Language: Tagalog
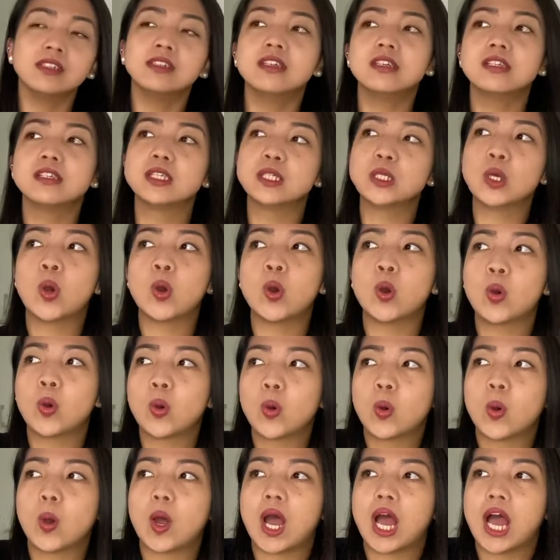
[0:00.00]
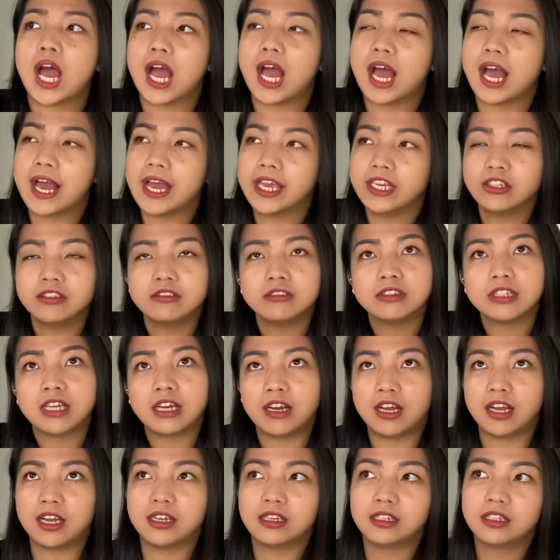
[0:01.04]
So, ayun na
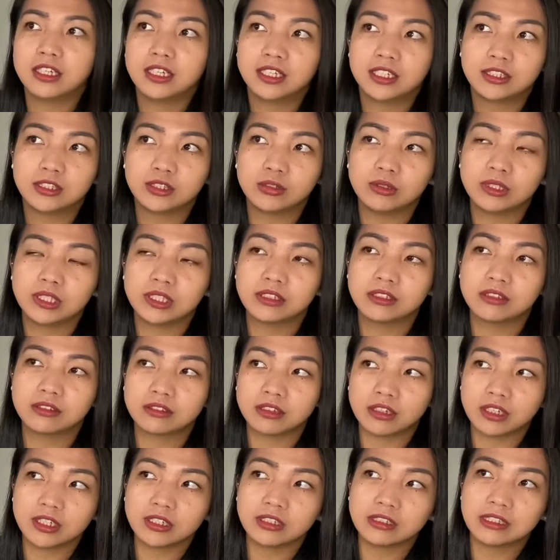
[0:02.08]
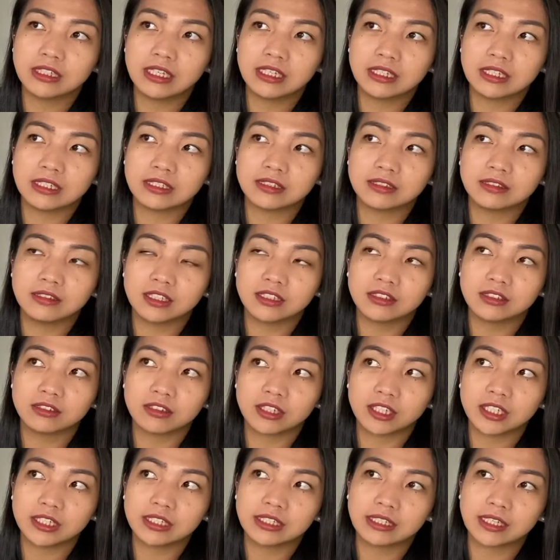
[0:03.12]
nga. So, nag-start, na,
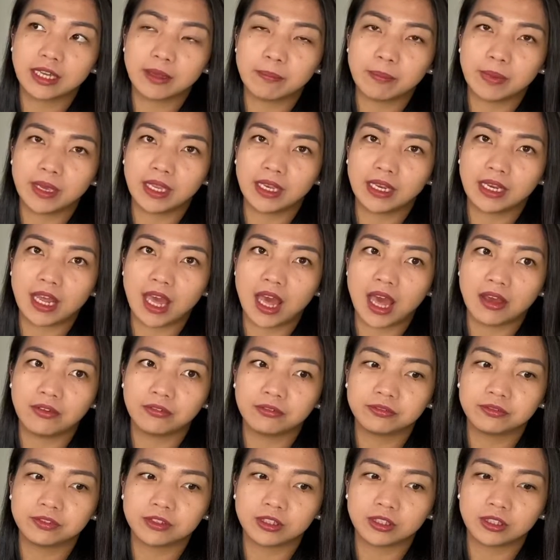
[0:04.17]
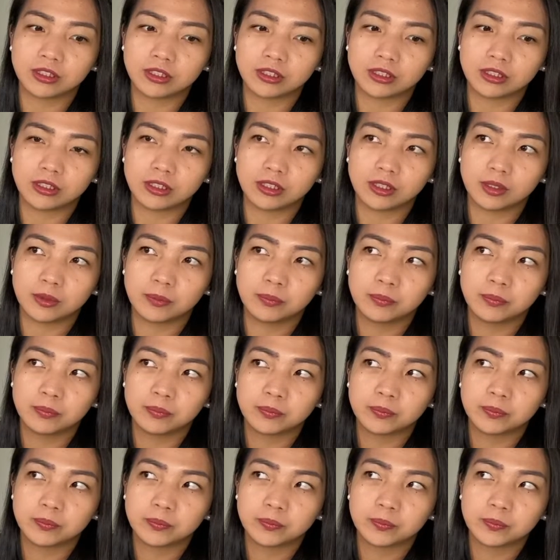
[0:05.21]
nag-start kami after,
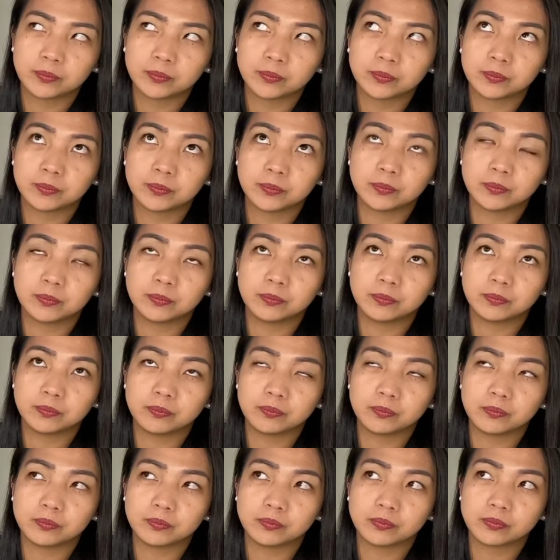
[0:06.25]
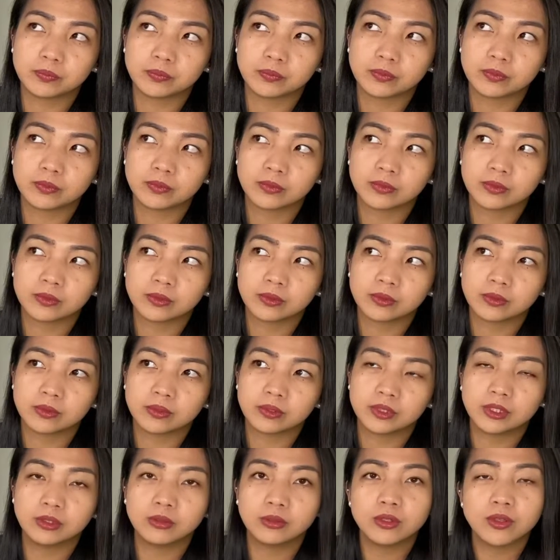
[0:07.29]
um,
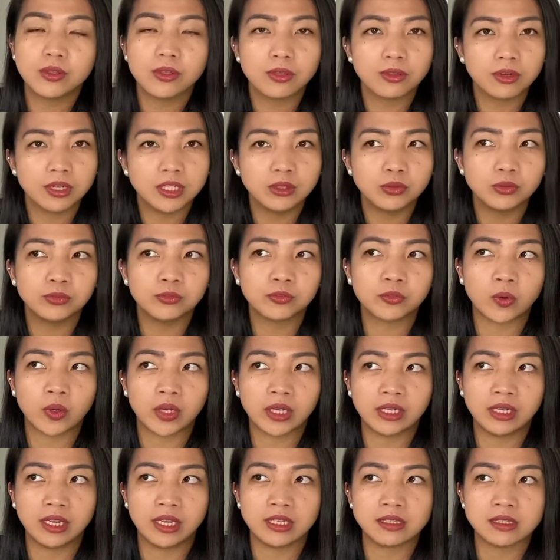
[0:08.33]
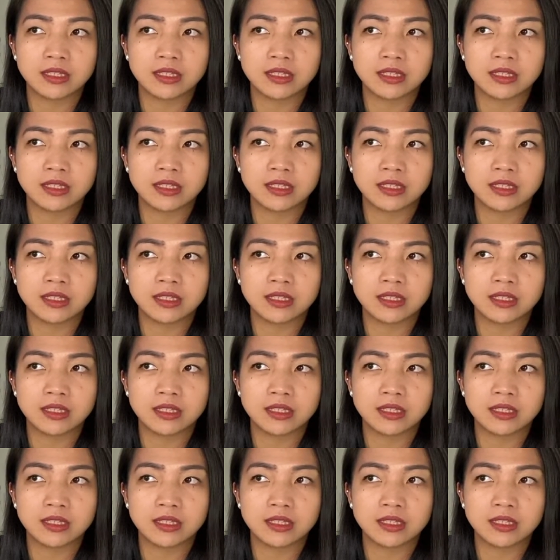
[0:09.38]
siguro 3 to 4 days